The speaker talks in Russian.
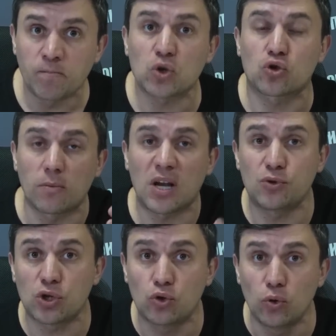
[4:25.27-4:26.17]
что мы о
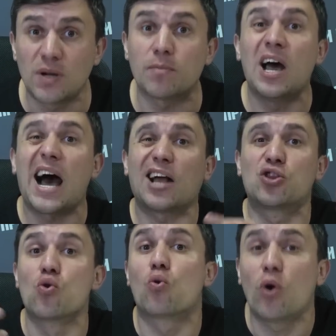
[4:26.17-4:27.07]
людях думаем, а
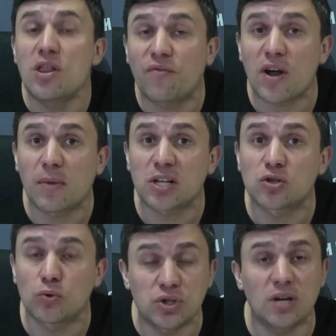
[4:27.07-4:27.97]
другой
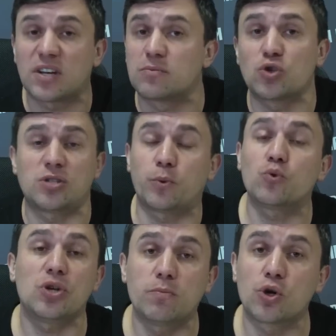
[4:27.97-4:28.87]
информации у людей возможности
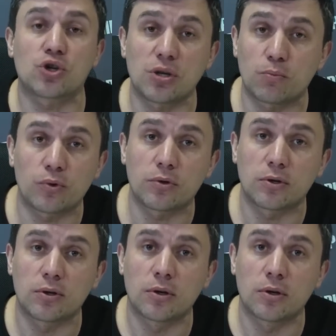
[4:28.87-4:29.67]
получить больше не будет.